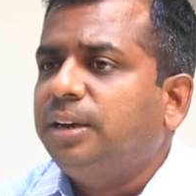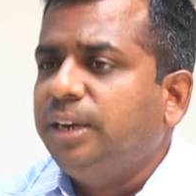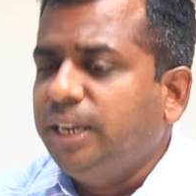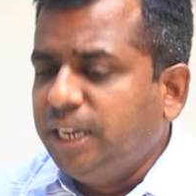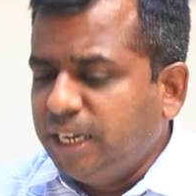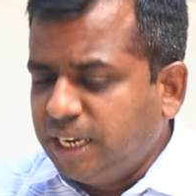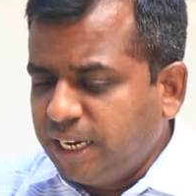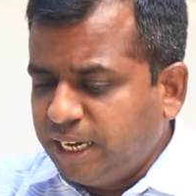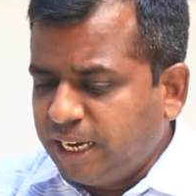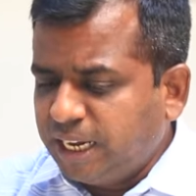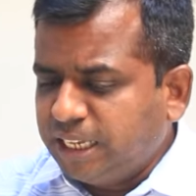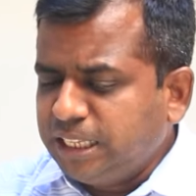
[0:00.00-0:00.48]

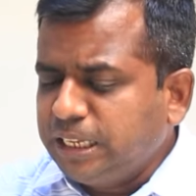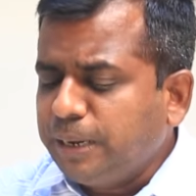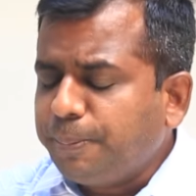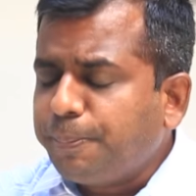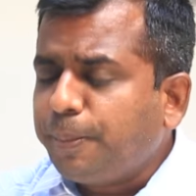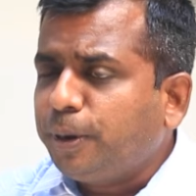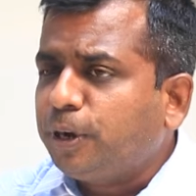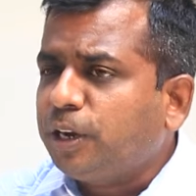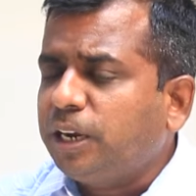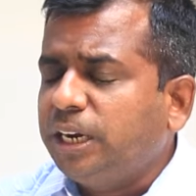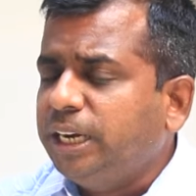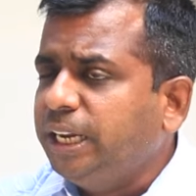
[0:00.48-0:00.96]
நீங்கள் எந்த
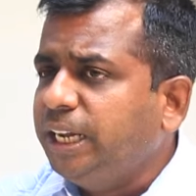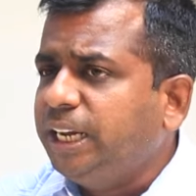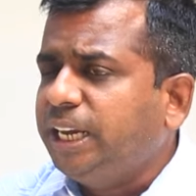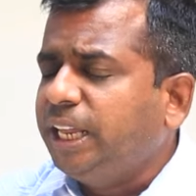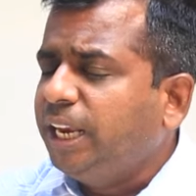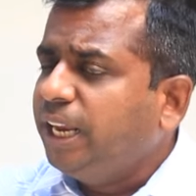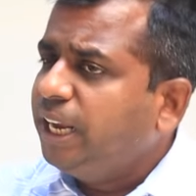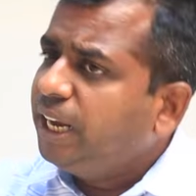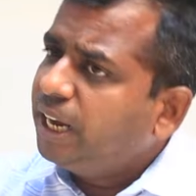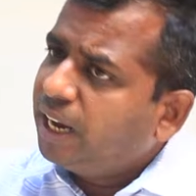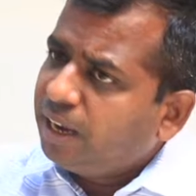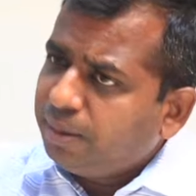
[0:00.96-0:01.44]
பக்கம்
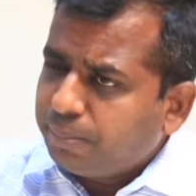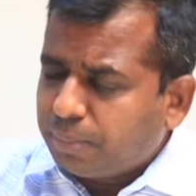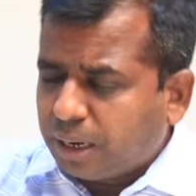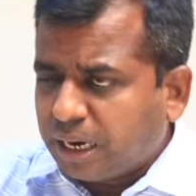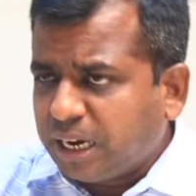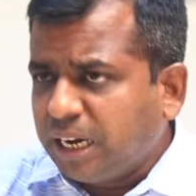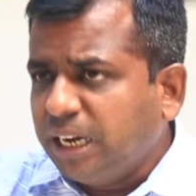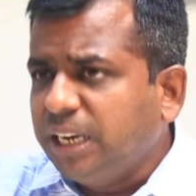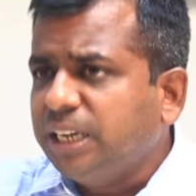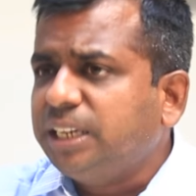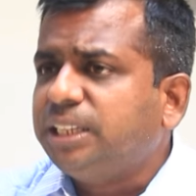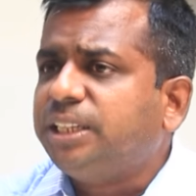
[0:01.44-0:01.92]
நிற்கிறீங்கன்னு
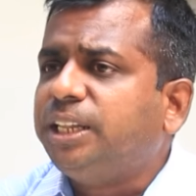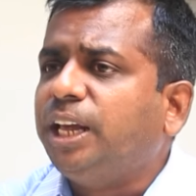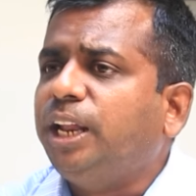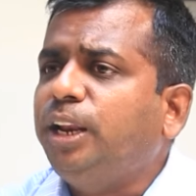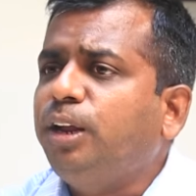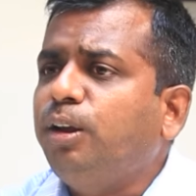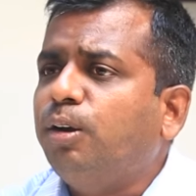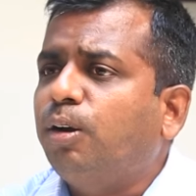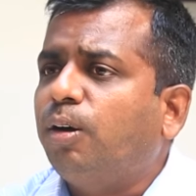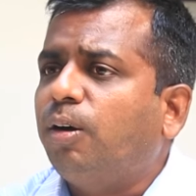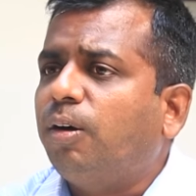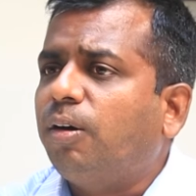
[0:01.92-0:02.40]
மக்களுக்கு
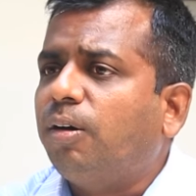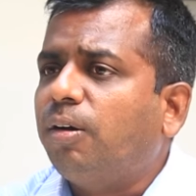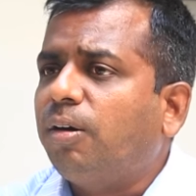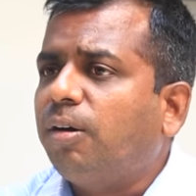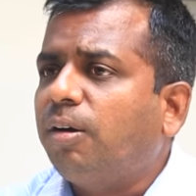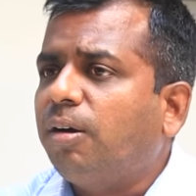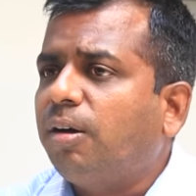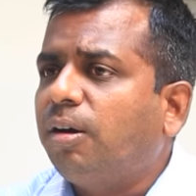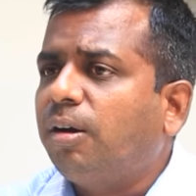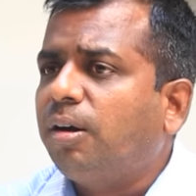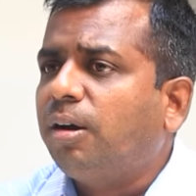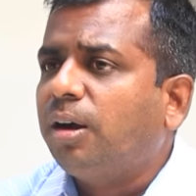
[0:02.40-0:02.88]
தெரியும்
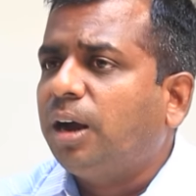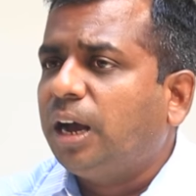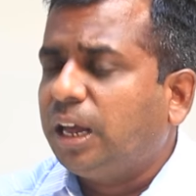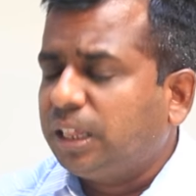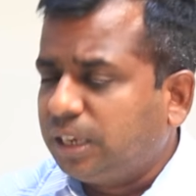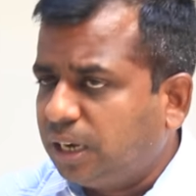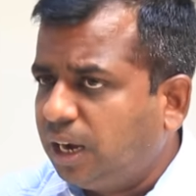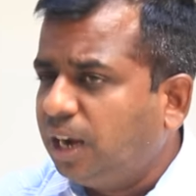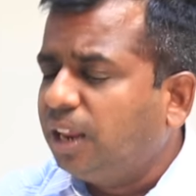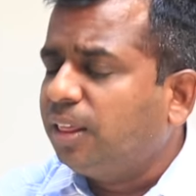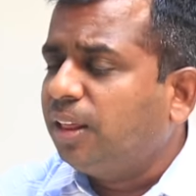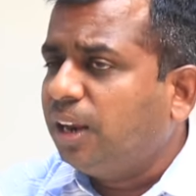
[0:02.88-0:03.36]

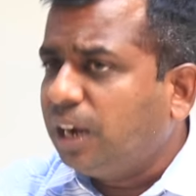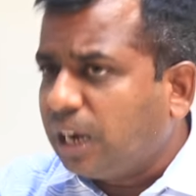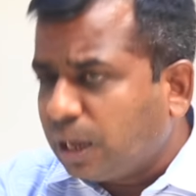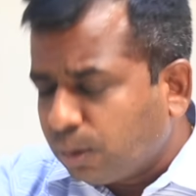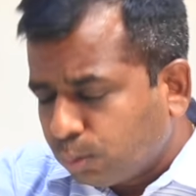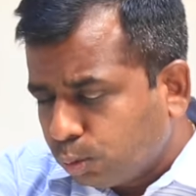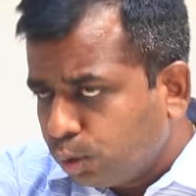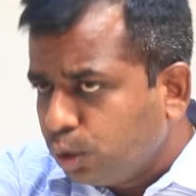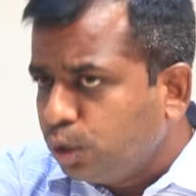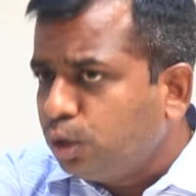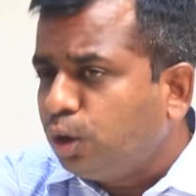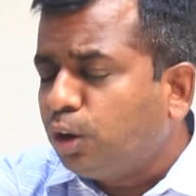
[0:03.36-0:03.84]
அதனால தான்
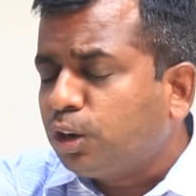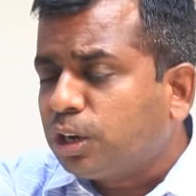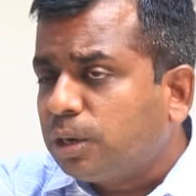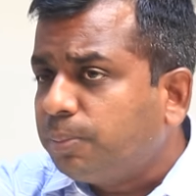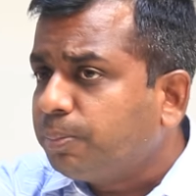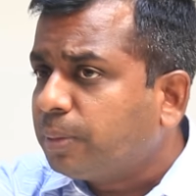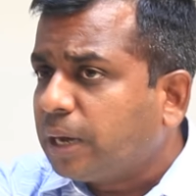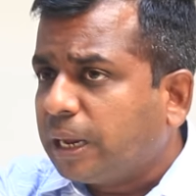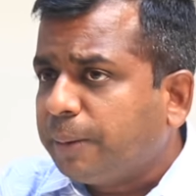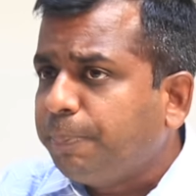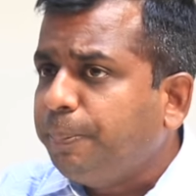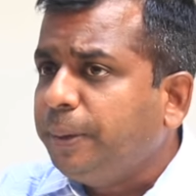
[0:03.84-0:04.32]
நான்
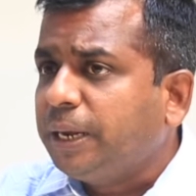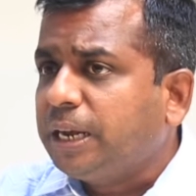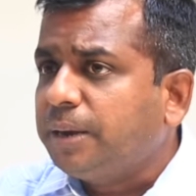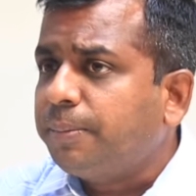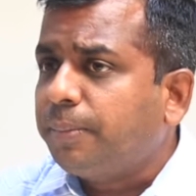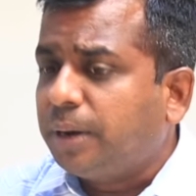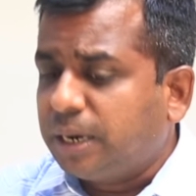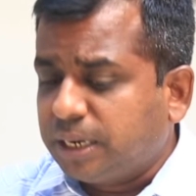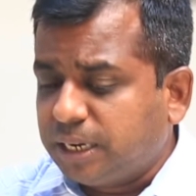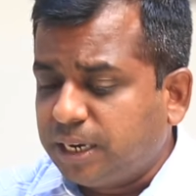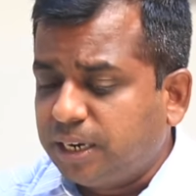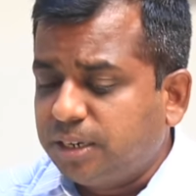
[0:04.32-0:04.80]
உள்நோக்கம் கற்பிக்க
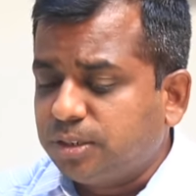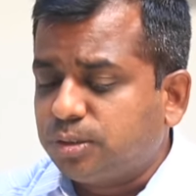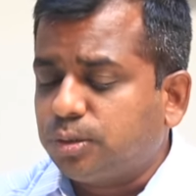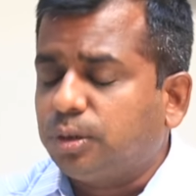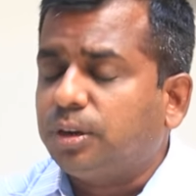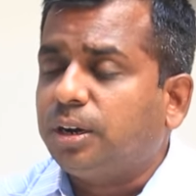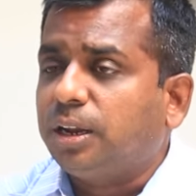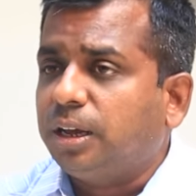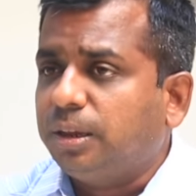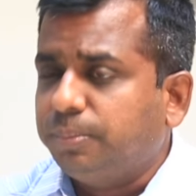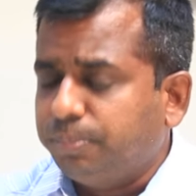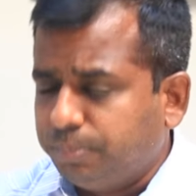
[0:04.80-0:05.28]
மாட்டேன்னு
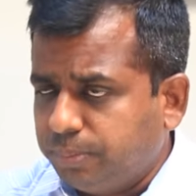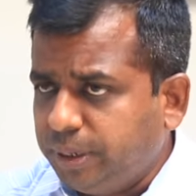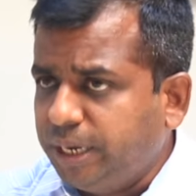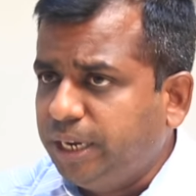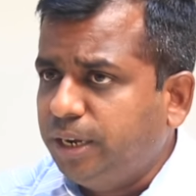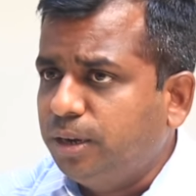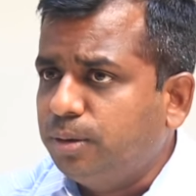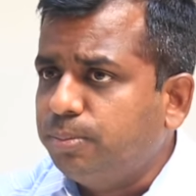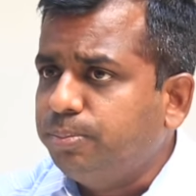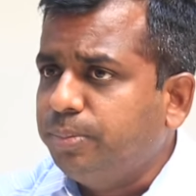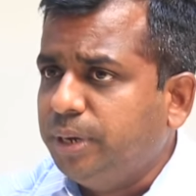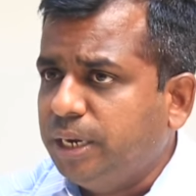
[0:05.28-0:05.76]
சொன்னேன்
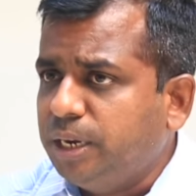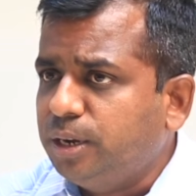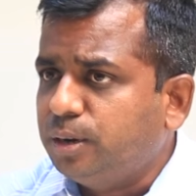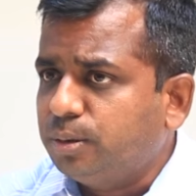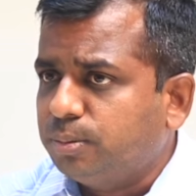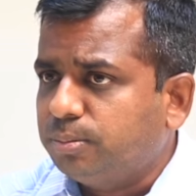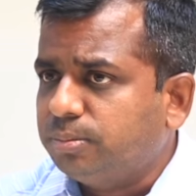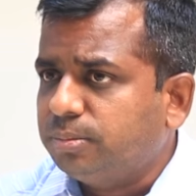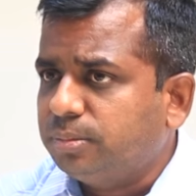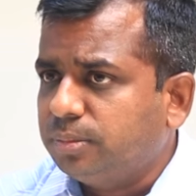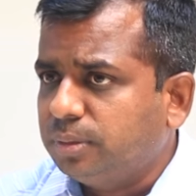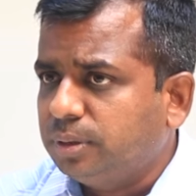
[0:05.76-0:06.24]
மீண்டும்
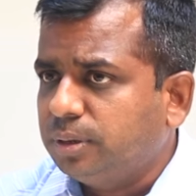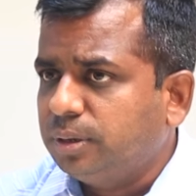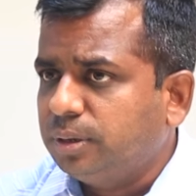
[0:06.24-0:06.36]
மீண்டும்